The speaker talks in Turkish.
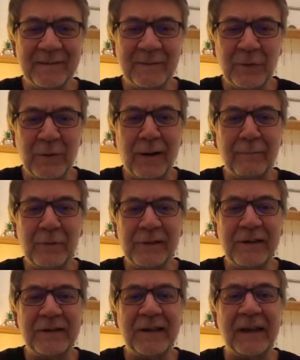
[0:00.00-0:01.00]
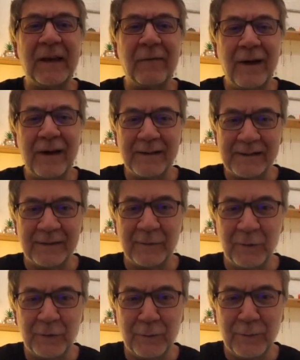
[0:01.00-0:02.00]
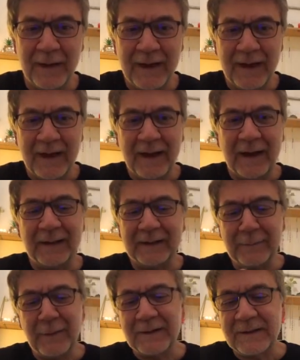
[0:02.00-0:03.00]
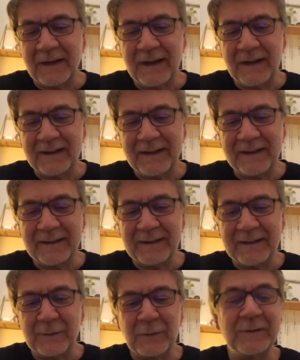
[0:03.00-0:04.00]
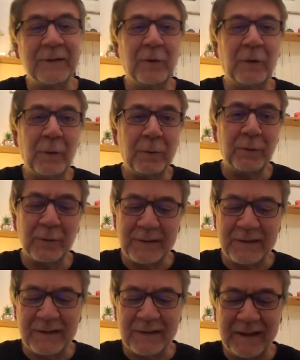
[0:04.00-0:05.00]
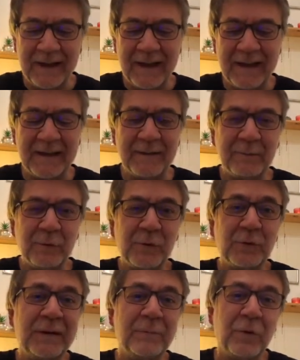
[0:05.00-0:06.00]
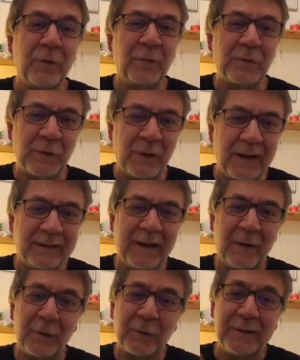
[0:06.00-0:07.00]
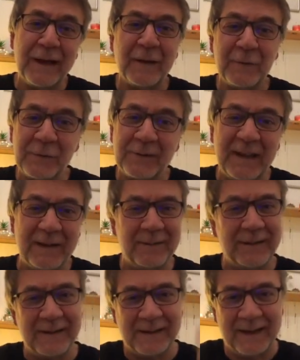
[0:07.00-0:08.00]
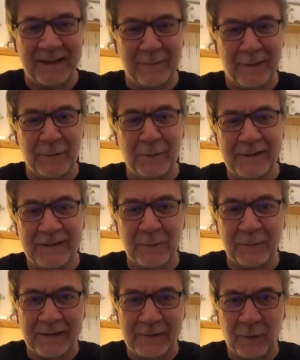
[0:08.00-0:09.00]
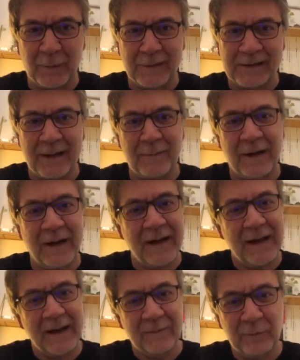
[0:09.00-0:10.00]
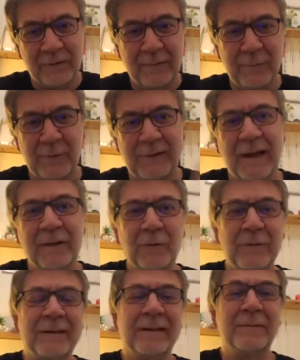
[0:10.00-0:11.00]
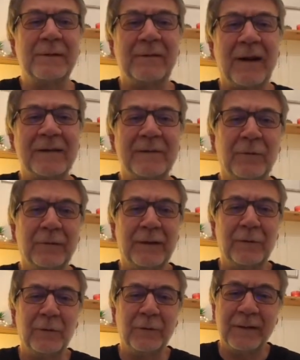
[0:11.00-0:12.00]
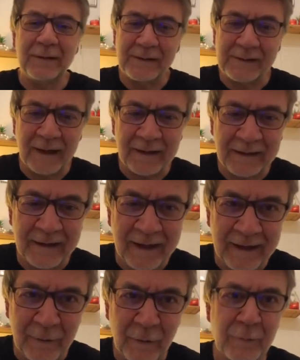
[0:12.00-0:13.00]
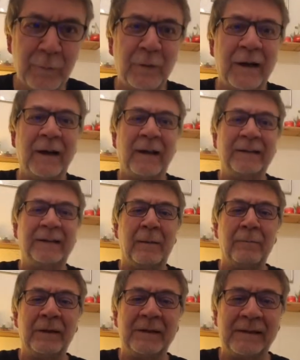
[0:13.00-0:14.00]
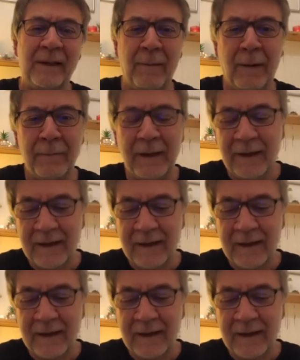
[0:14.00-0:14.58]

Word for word: Yunan müziğinin Che Guevara'sı diyordum. Haddim aşarak Hristos Nikolopoulos için de buzuki profesörü hatta ordinarius diyebiliriz. Hani Manolis Hiotis olmasa ama burada müzisyen dostlarımız var. Onların önünde de saygıyla eğiliyorum. Ukalalık yapmak istemem.